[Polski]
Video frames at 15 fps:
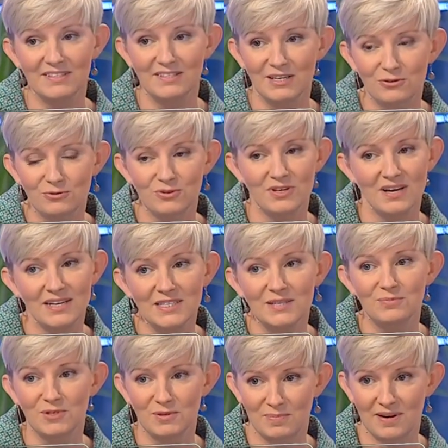nie czuć
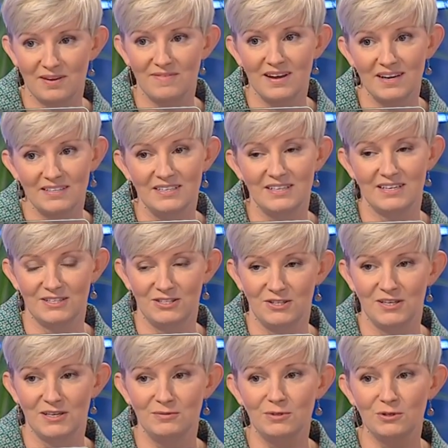ani przypraw, ani
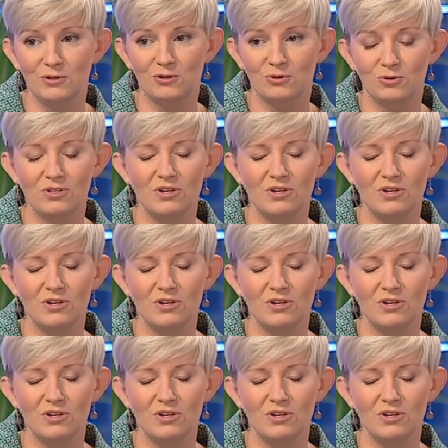kadzideł, tylko czuć